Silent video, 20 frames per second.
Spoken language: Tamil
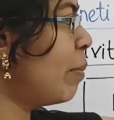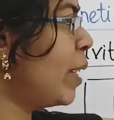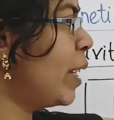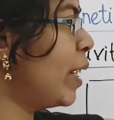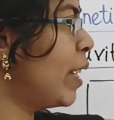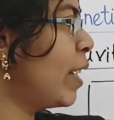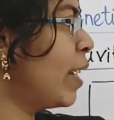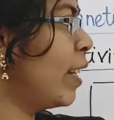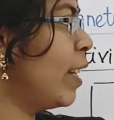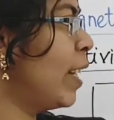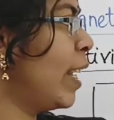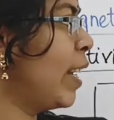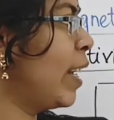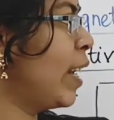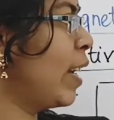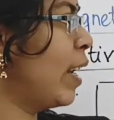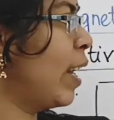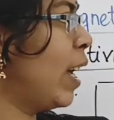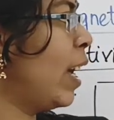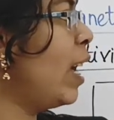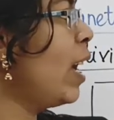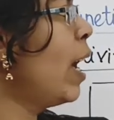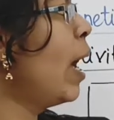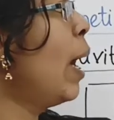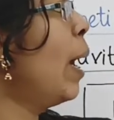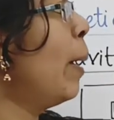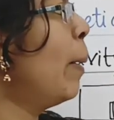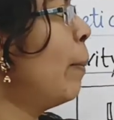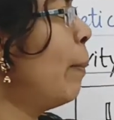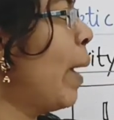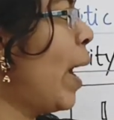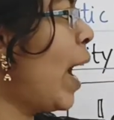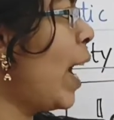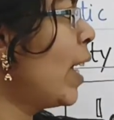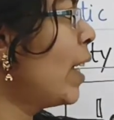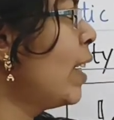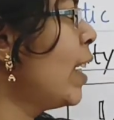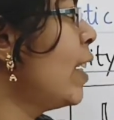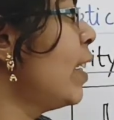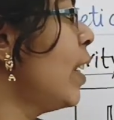அப்படிங்கிறது என்னென்னா
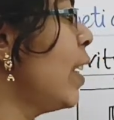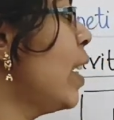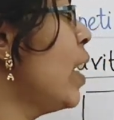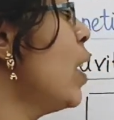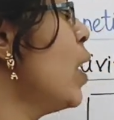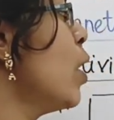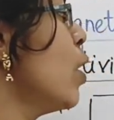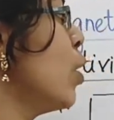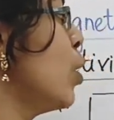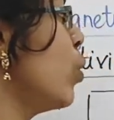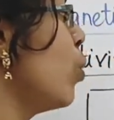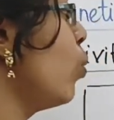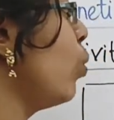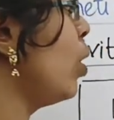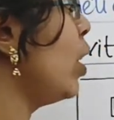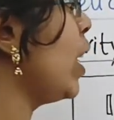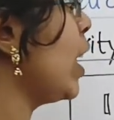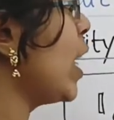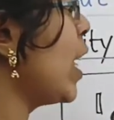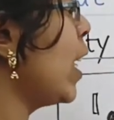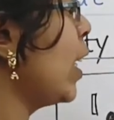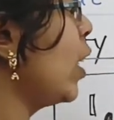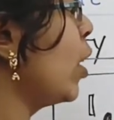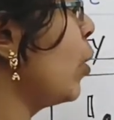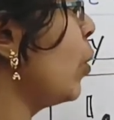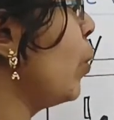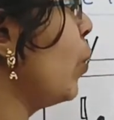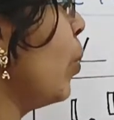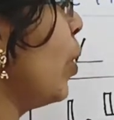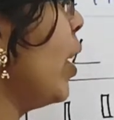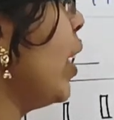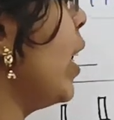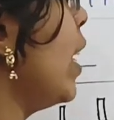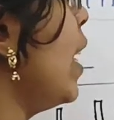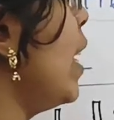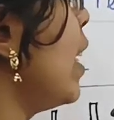மேக்னெட்டை சுற்றி இருக்கக்கூடிய